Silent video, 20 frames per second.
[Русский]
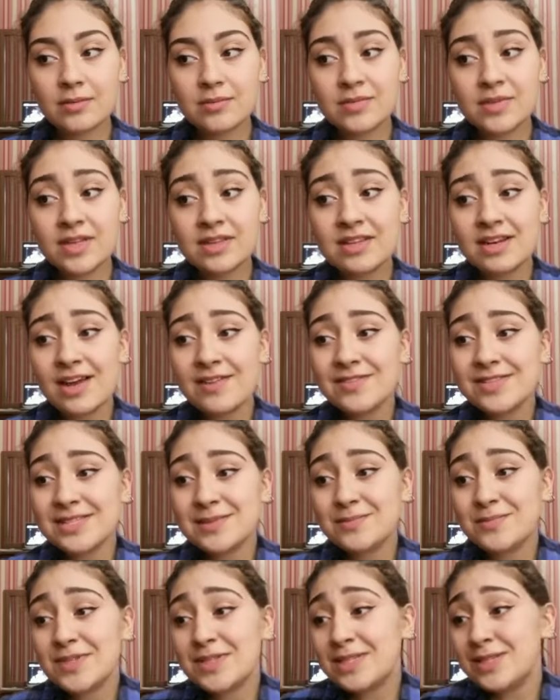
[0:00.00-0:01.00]
Мне нравится
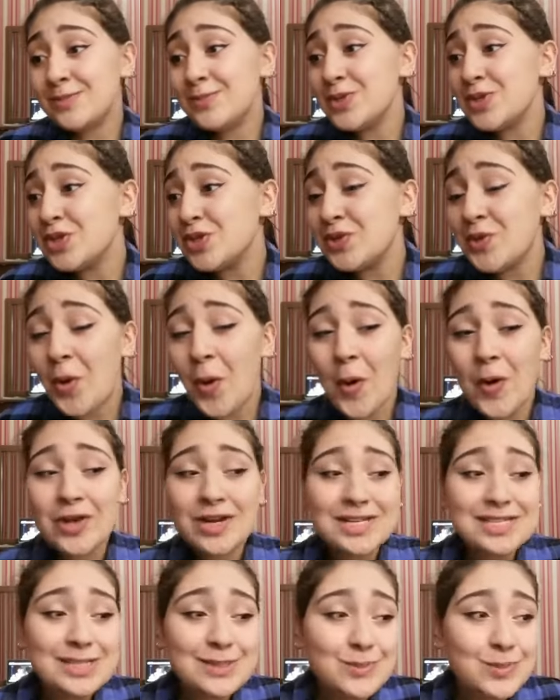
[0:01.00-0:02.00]
быть смешной,
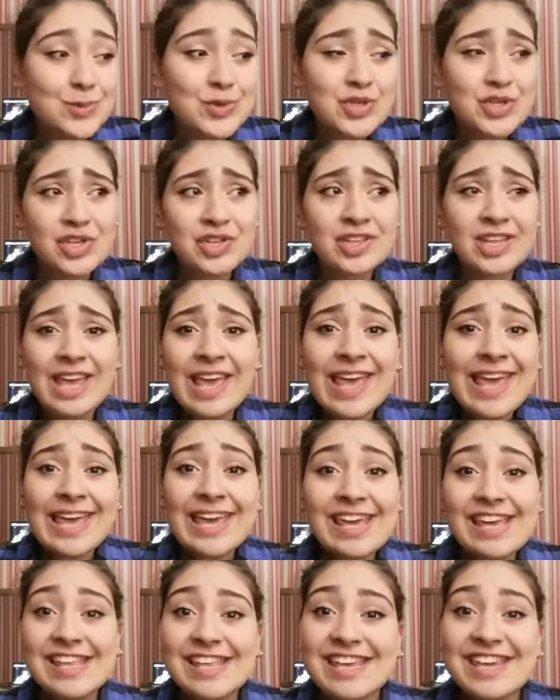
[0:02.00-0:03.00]
распущенной
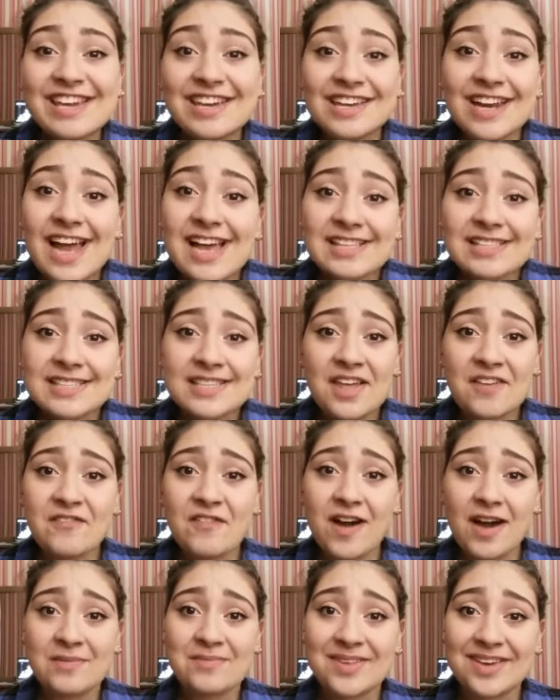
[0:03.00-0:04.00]
и не играть
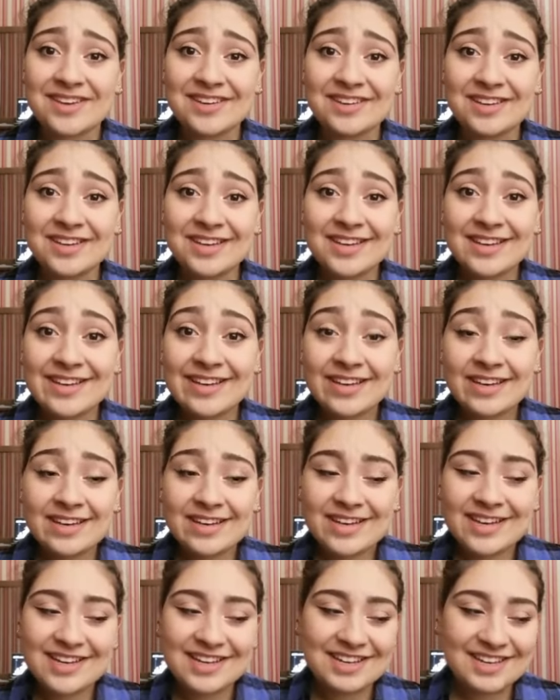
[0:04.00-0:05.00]
словами.
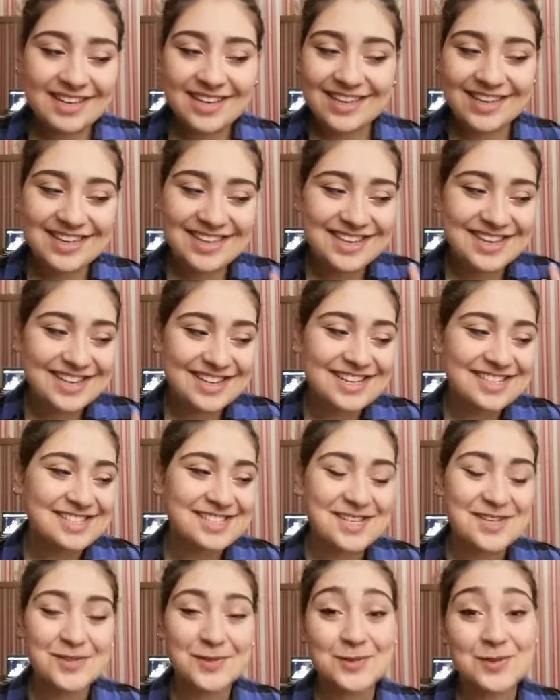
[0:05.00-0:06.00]
И не
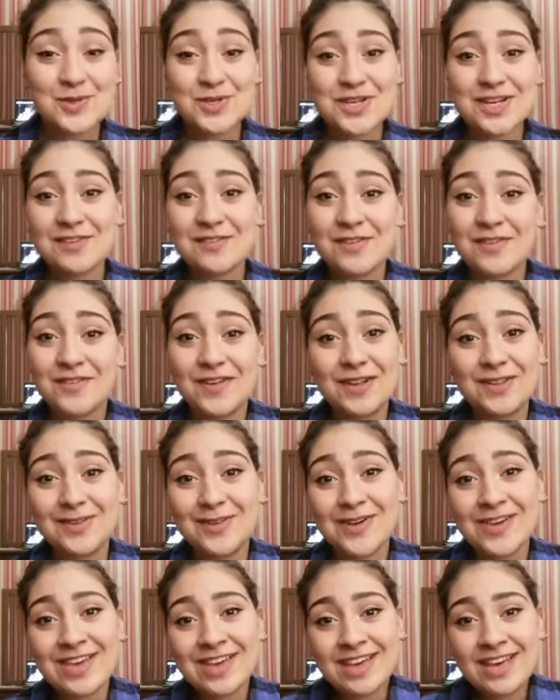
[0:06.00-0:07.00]
краснеть удушливой
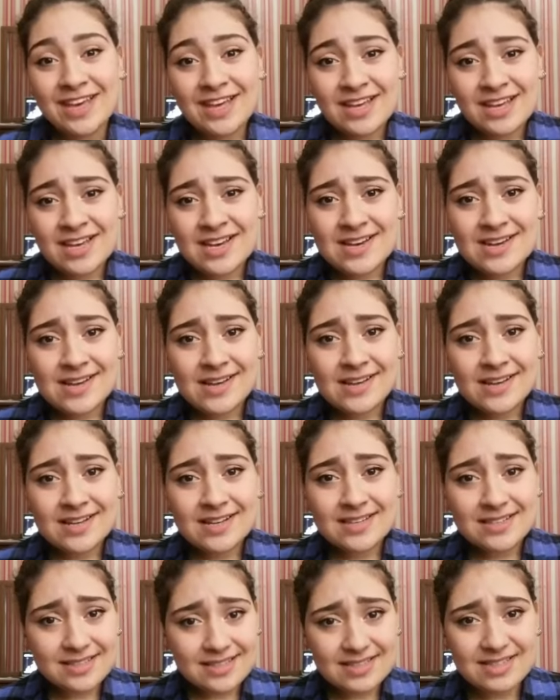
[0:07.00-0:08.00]
волной,
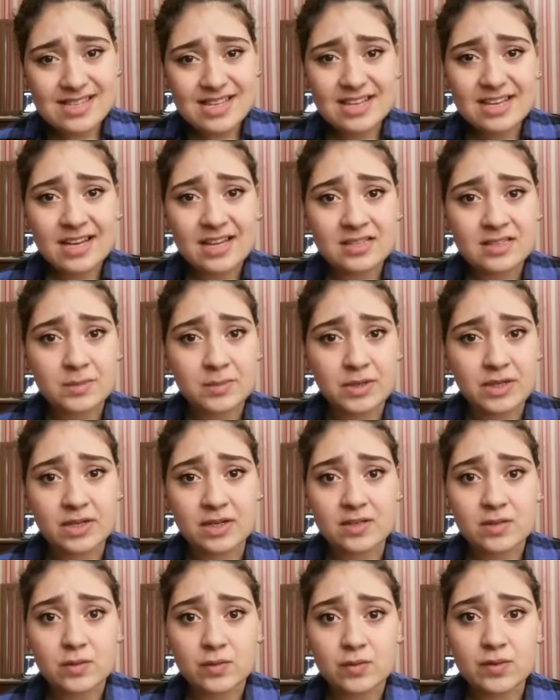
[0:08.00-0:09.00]
слегка
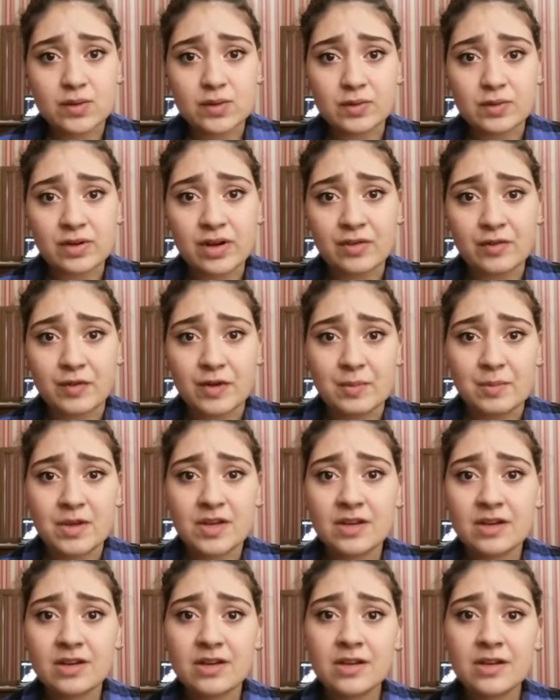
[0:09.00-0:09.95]
соприкоснувшись рукавами.